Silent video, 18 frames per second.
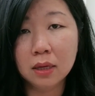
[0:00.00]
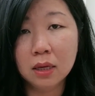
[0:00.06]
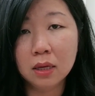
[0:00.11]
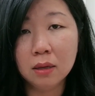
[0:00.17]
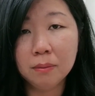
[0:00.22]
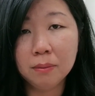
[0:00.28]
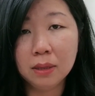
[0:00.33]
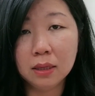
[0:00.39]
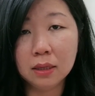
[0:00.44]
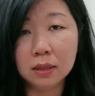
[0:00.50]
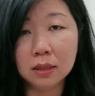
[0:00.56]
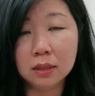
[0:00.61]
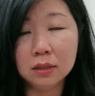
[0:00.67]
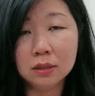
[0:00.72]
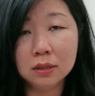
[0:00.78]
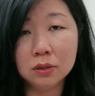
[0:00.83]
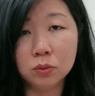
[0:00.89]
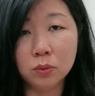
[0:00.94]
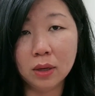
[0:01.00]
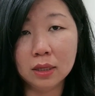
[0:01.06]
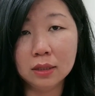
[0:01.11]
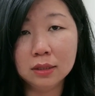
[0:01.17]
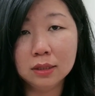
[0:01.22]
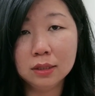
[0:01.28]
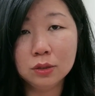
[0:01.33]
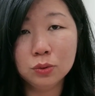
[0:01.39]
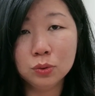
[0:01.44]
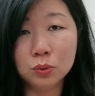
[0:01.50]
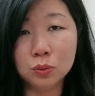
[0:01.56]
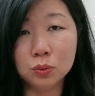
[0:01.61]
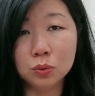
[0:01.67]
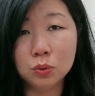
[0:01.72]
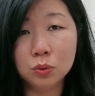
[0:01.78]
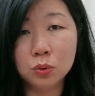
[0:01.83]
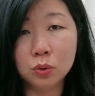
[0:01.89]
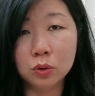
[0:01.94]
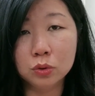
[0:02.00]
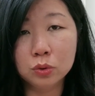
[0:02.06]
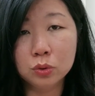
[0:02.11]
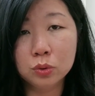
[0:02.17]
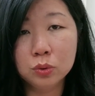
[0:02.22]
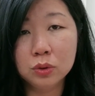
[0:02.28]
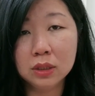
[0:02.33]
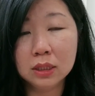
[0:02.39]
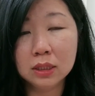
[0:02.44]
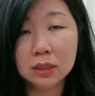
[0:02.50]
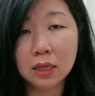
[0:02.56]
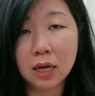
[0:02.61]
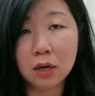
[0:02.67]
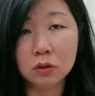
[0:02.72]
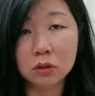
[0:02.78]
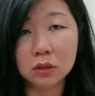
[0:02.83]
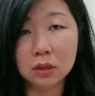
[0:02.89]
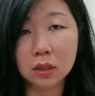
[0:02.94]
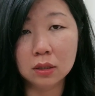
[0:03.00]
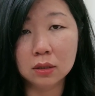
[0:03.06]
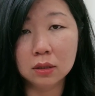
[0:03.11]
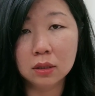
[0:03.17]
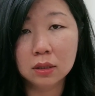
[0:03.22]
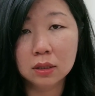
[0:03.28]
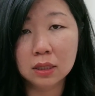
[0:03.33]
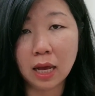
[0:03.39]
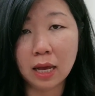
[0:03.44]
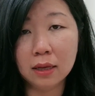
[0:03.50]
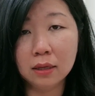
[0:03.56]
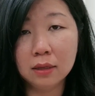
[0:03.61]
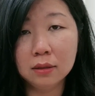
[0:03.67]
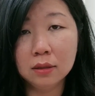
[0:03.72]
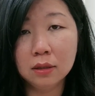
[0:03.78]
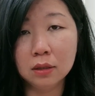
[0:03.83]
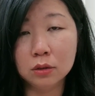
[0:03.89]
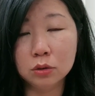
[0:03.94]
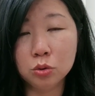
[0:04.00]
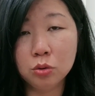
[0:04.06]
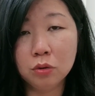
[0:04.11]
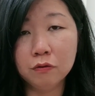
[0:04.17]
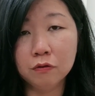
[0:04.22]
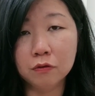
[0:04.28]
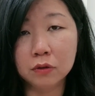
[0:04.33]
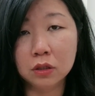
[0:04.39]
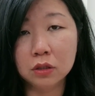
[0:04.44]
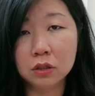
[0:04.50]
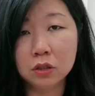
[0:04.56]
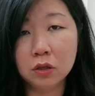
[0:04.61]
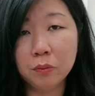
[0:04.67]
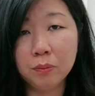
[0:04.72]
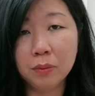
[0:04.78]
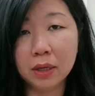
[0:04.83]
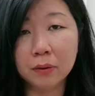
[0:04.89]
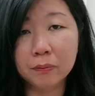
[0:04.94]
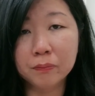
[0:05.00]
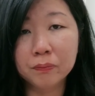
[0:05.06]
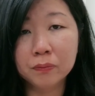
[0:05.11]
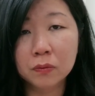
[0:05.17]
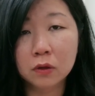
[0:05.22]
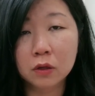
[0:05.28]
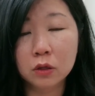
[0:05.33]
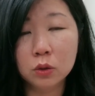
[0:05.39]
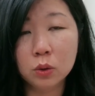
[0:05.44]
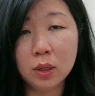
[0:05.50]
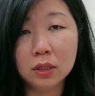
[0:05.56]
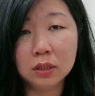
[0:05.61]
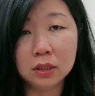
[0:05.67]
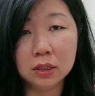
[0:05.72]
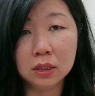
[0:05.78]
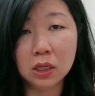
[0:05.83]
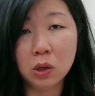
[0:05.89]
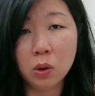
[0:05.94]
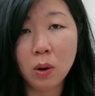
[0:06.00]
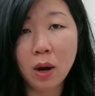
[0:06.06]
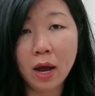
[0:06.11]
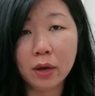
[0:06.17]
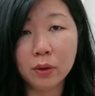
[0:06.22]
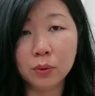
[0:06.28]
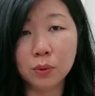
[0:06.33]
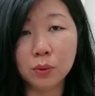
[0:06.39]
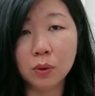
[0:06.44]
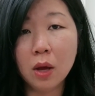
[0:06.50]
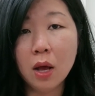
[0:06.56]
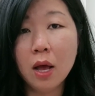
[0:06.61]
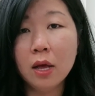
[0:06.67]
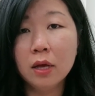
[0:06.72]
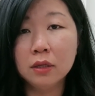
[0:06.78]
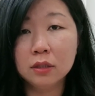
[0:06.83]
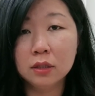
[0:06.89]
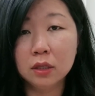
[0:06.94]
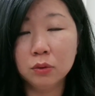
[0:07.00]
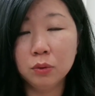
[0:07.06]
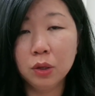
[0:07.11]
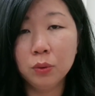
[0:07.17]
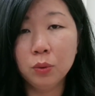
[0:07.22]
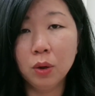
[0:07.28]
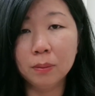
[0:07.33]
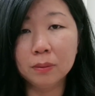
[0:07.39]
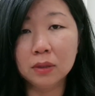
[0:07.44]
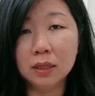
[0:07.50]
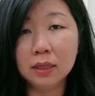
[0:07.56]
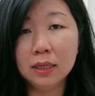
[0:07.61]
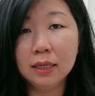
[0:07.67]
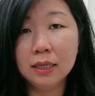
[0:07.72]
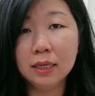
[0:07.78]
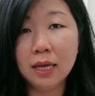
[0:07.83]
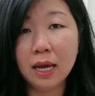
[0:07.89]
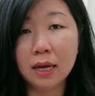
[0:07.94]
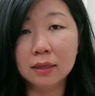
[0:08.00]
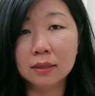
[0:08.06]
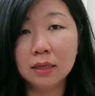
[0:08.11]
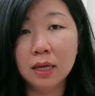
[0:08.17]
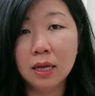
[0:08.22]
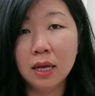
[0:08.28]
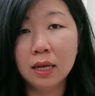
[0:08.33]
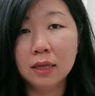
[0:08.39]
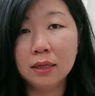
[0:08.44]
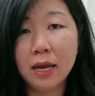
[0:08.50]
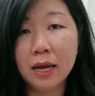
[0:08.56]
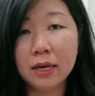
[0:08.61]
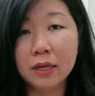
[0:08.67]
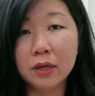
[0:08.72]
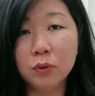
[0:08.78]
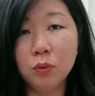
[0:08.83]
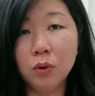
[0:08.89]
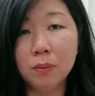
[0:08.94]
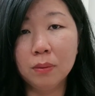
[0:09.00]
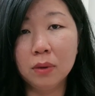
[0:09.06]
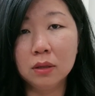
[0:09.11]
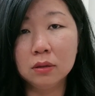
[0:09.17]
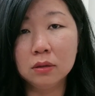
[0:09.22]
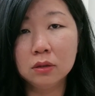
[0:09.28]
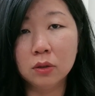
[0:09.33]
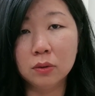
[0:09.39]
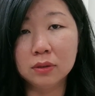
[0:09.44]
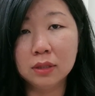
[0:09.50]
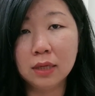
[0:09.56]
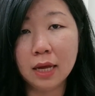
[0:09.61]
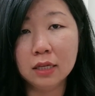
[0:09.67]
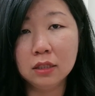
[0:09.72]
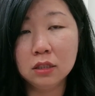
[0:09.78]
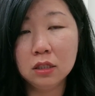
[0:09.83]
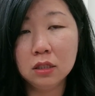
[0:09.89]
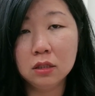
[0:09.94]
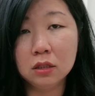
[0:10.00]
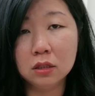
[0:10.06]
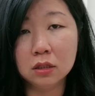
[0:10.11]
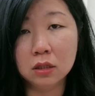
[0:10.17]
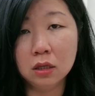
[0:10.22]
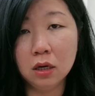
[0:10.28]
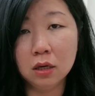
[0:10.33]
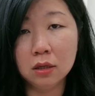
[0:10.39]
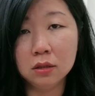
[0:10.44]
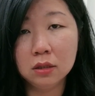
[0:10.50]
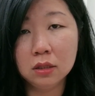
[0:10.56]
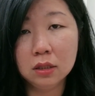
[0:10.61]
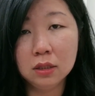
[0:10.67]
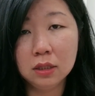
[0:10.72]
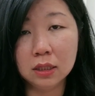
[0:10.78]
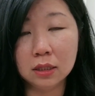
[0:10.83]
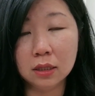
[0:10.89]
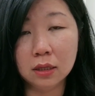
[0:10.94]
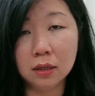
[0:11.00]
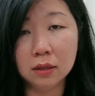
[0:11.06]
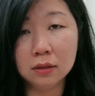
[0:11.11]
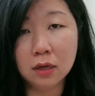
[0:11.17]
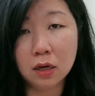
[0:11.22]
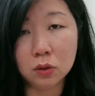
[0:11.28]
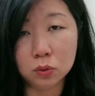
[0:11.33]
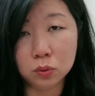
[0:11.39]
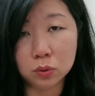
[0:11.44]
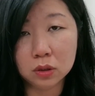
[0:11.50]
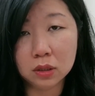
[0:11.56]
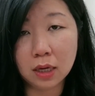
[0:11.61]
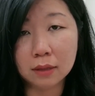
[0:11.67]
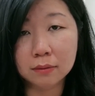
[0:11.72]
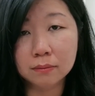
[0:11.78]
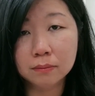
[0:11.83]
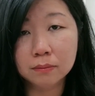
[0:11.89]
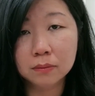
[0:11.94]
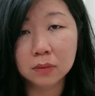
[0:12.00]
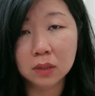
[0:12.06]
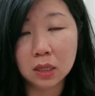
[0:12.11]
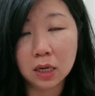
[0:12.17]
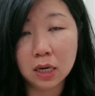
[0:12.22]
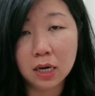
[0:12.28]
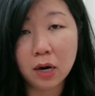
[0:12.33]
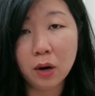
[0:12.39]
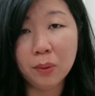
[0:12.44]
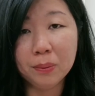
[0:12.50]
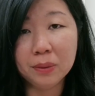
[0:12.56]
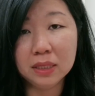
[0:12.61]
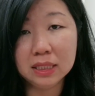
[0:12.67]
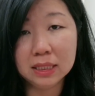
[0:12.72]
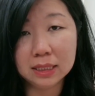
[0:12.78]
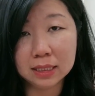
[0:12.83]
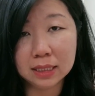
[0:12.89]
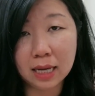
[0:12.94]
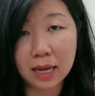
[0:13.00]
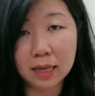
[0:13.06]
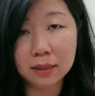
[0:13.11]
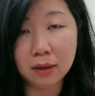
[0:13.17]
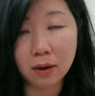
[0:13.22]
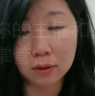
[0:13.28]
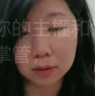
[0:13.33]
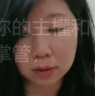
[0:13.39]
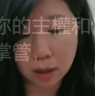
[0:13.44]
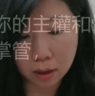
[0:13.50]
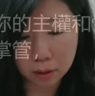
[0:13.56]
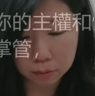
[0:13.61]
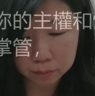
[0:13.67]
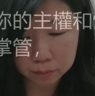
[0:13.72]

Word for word: 并以此为基础，活出信靠神、感恩和顺服的生命。愿神的话语成为我们的力量，带领我们走在正直和真理的道路上。让我们一起来祷告。